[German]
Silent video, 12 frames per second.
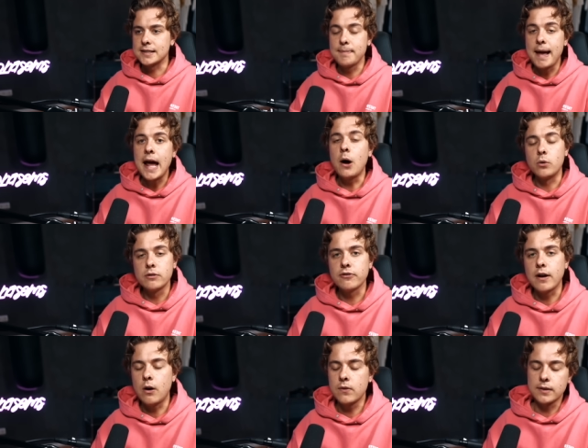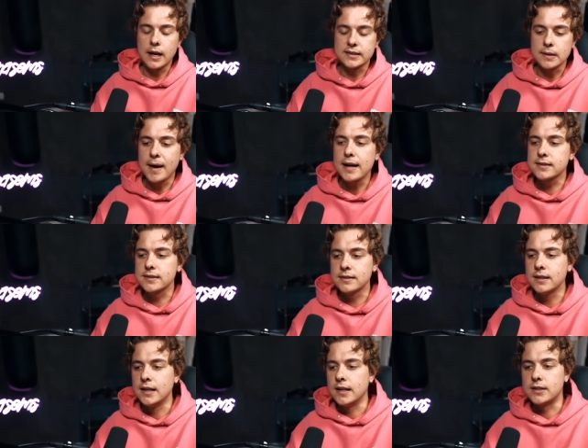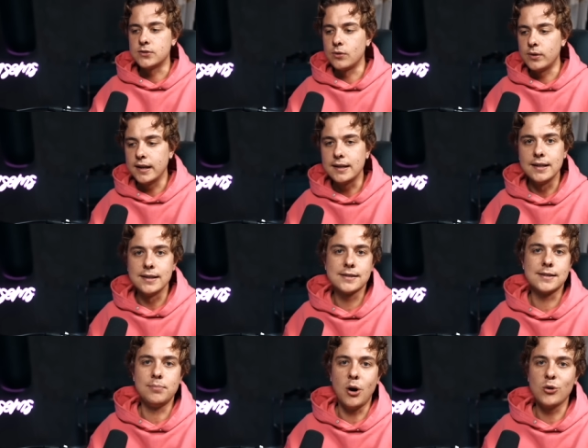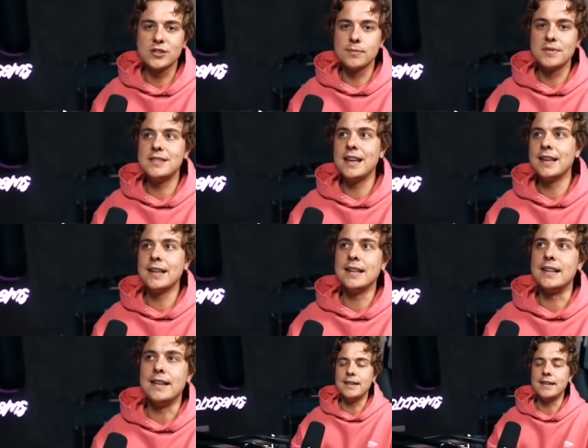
dass Männer und Frauen gleichermaßen so Ick-Listen posten mit Dingen.